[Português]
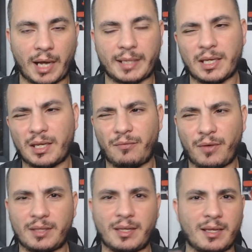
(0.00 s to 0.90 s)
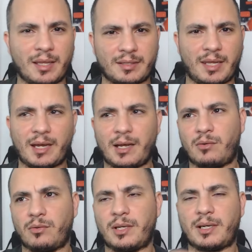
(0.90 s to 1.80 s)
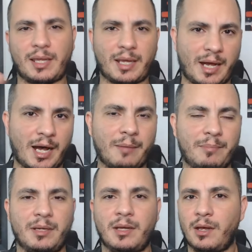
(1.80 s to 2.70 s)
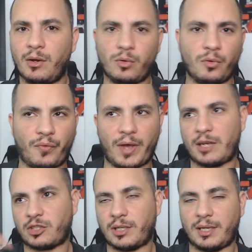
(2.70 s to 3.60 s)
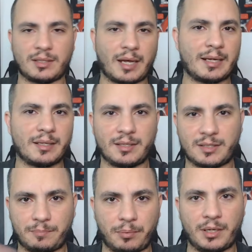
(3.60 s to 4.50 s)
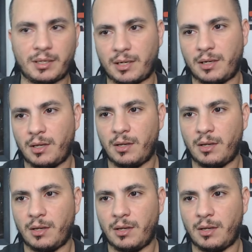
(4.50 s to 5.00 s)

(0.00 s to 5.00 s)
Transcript: Aí tem que ver da Inglaterra, quando é que ela abre, quando fecha, da Itália, da Espanha